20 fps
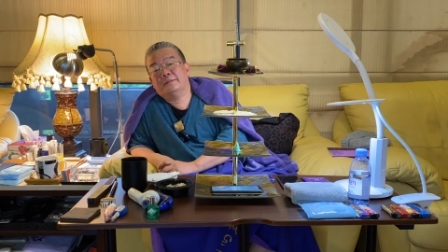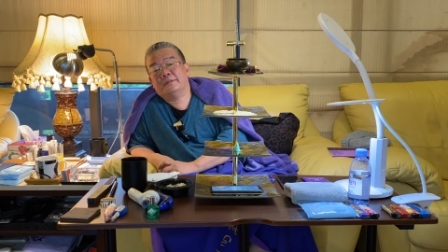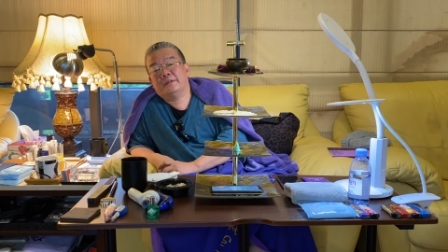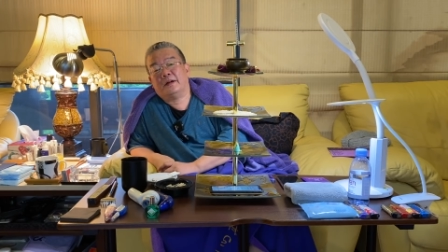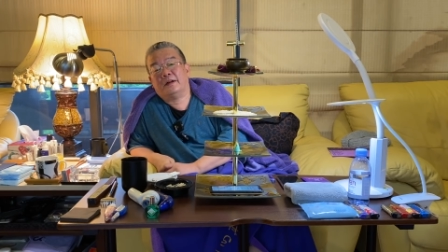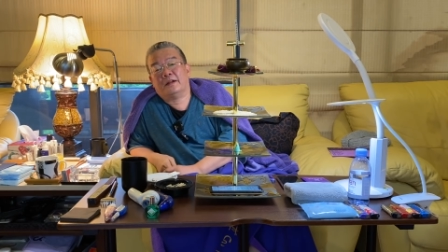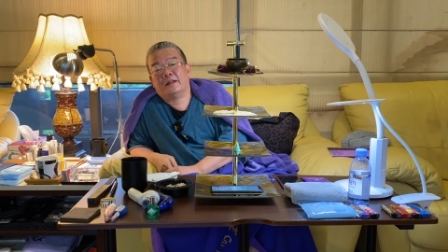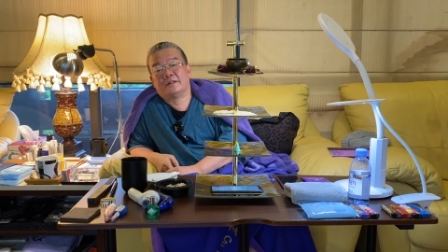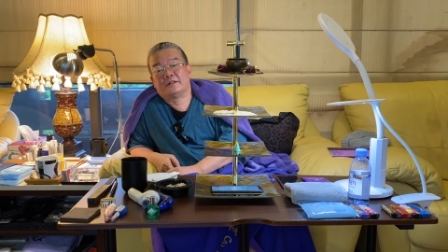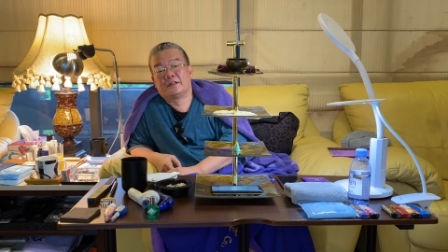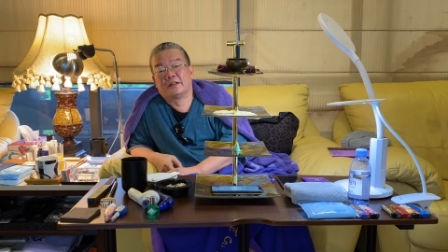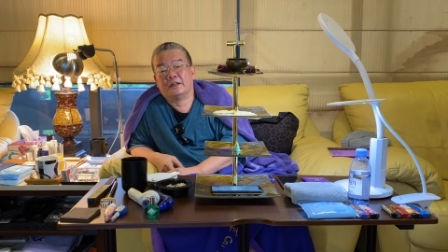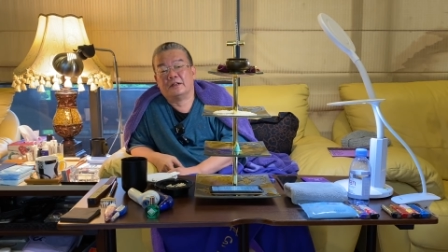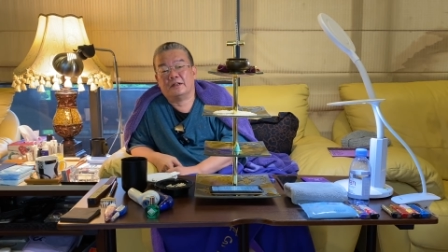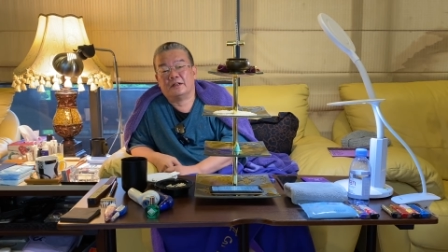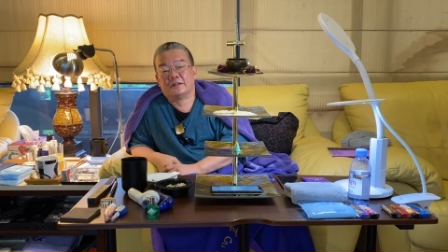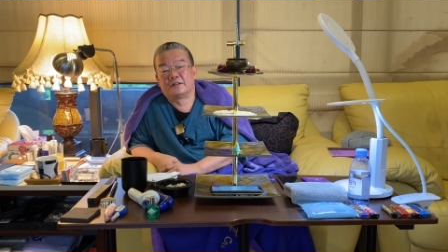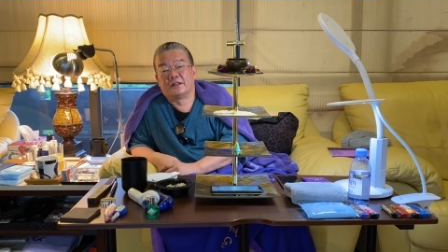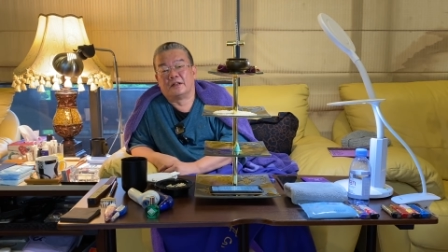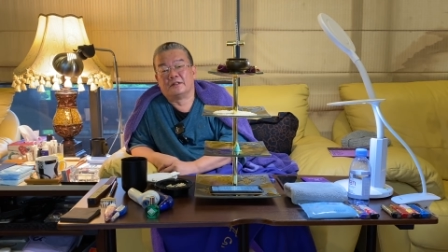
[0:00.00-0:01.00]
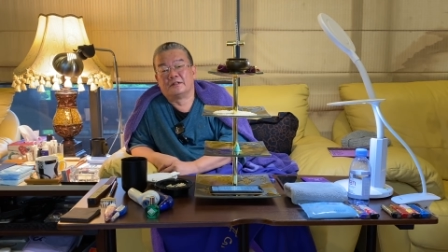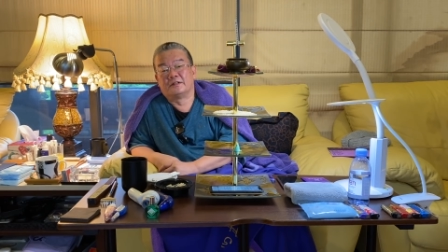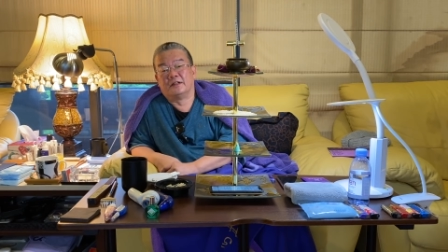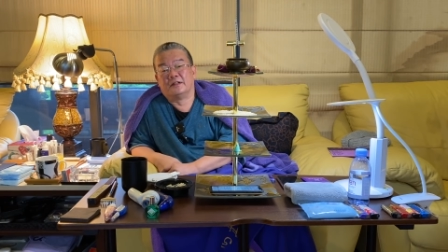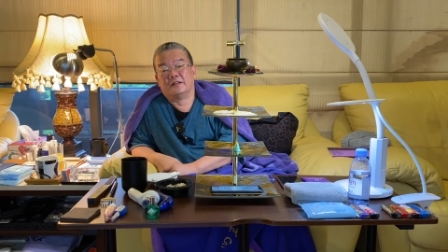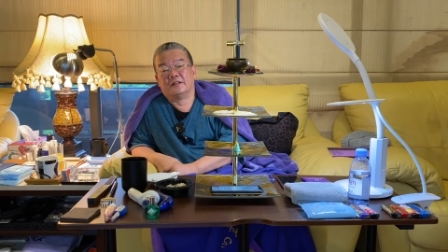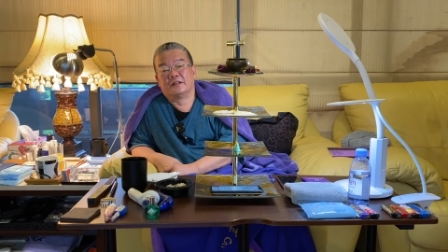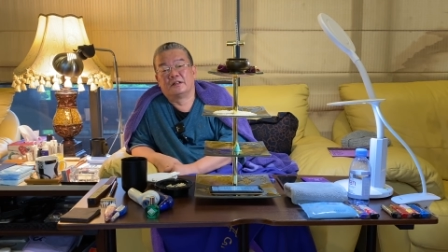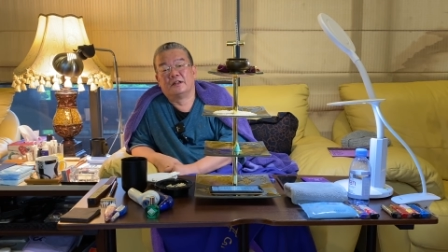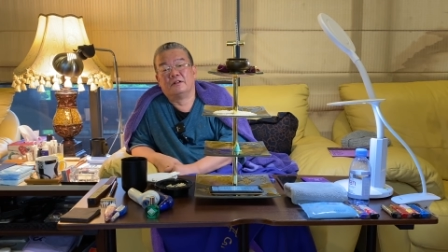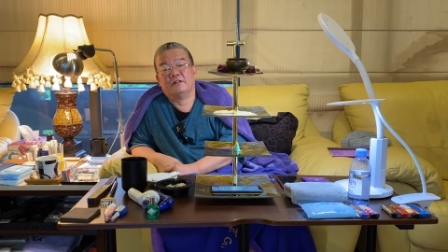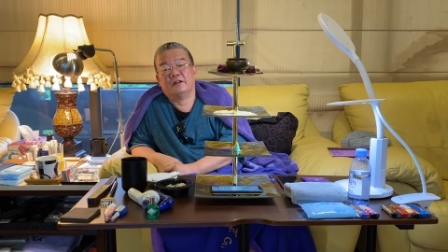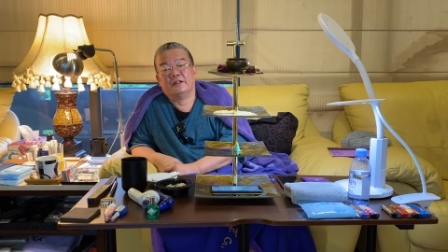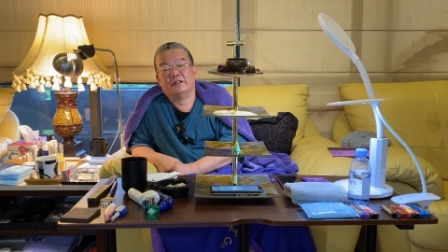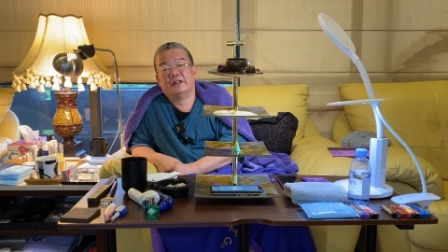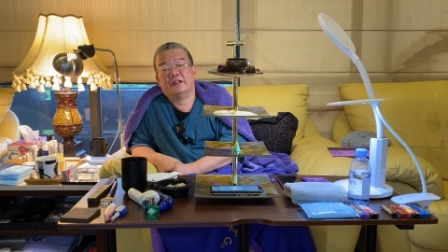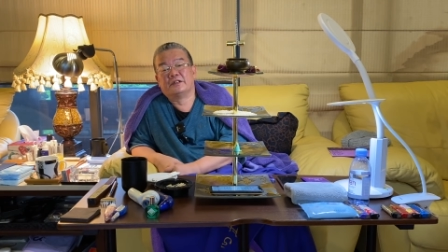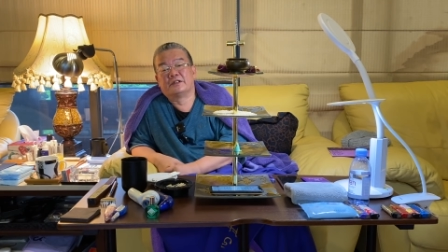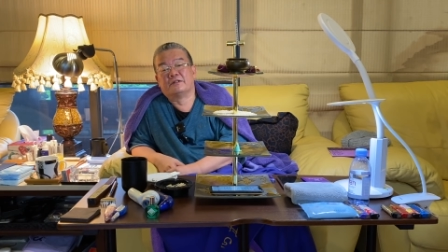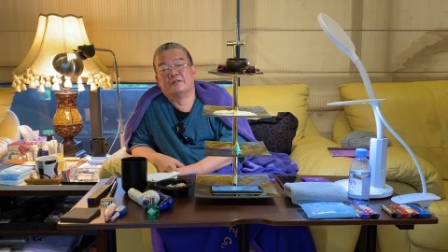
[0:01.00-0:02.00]
好了，这个呢，常常呢，各位你
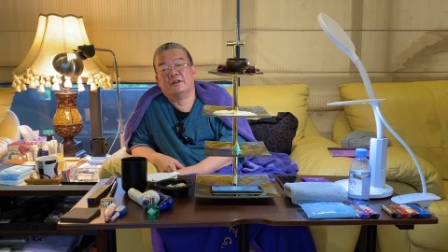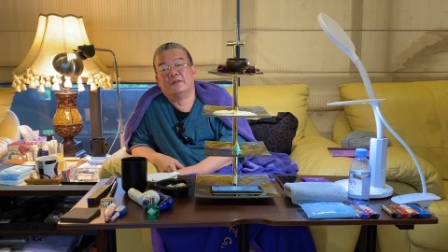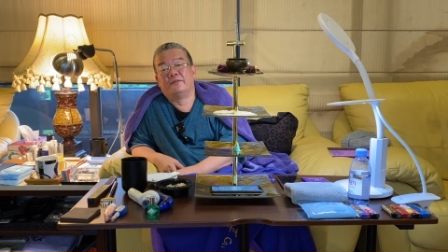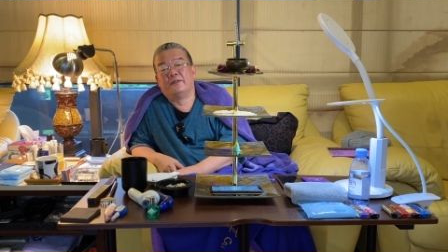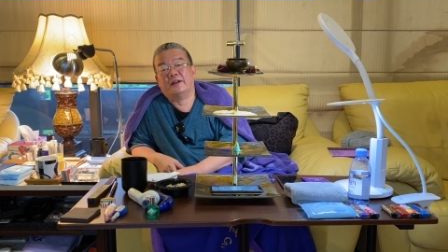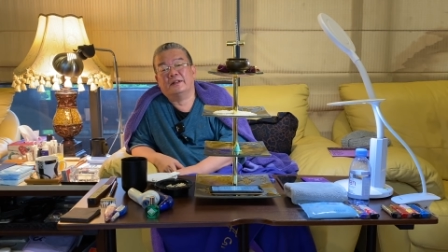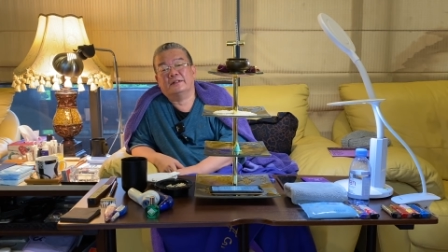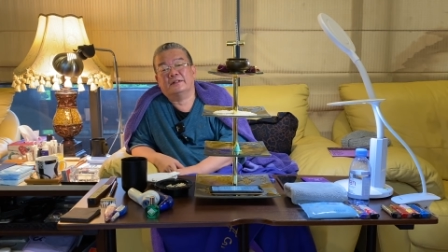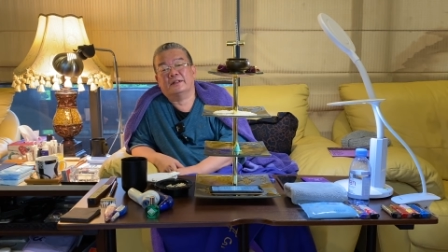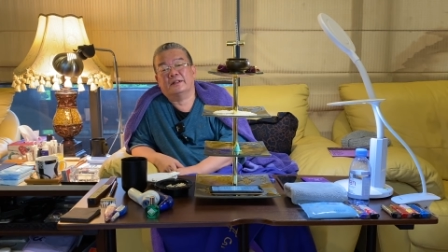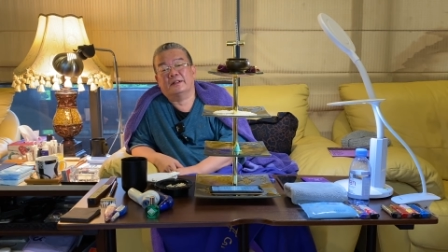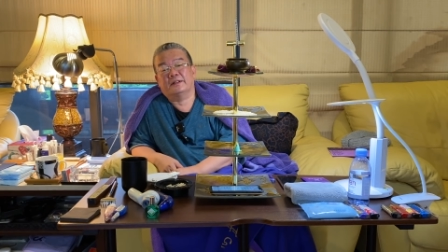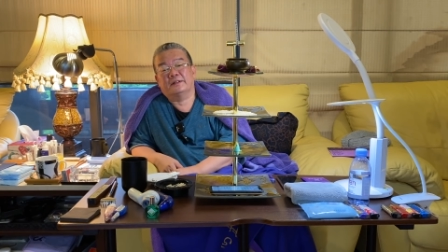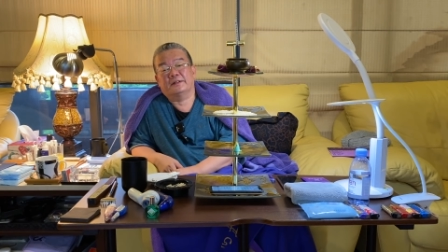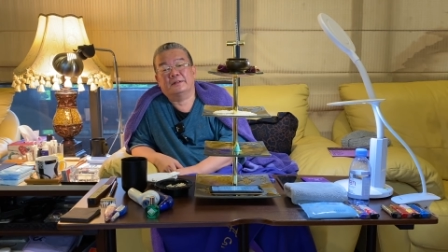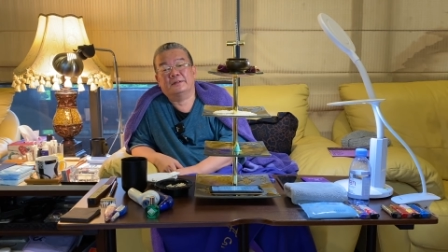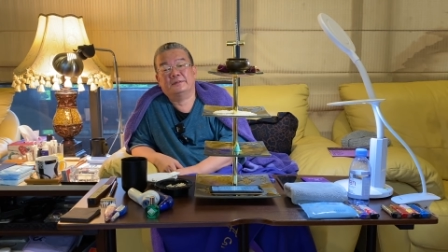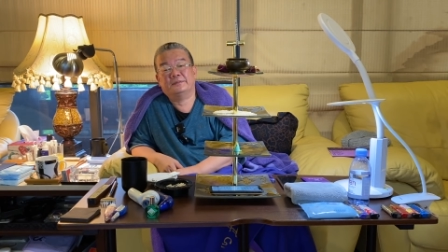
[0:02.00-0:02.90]
也是会犯的了哈，